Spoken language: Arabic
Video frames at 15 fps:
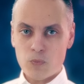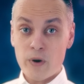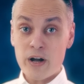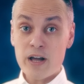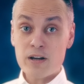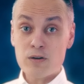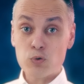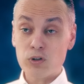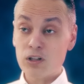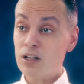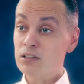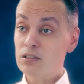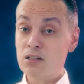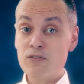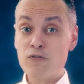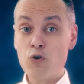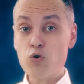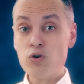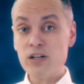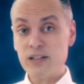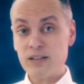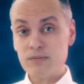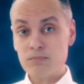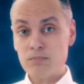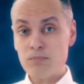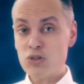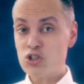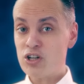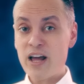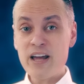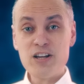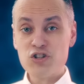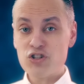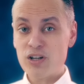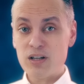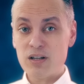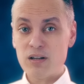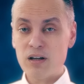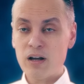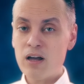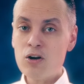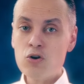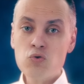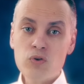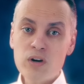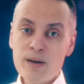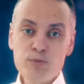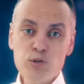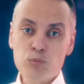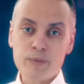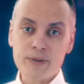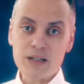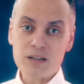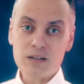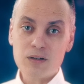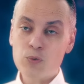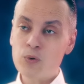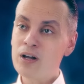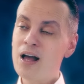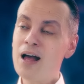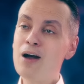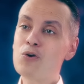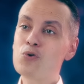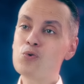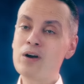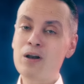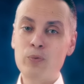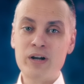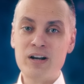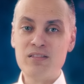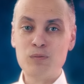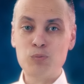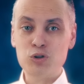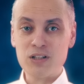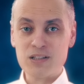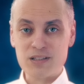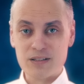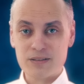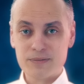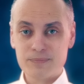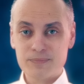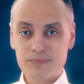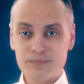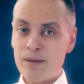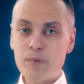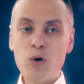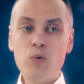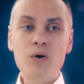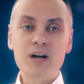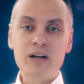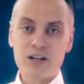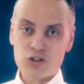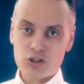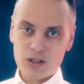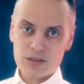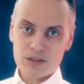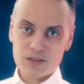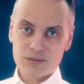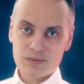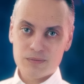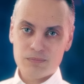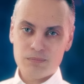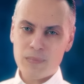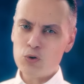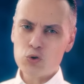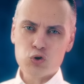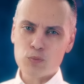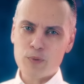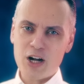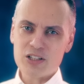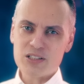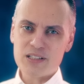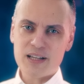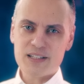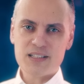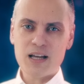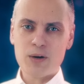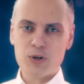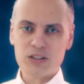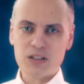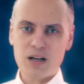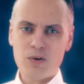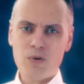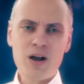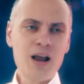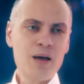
وهي انه طلب في كل ده مش لاي شيء غير انه ابن مبارك واخو الوريث المنتظر انما هو كشخص ملوش طموحات سياسيه واضحه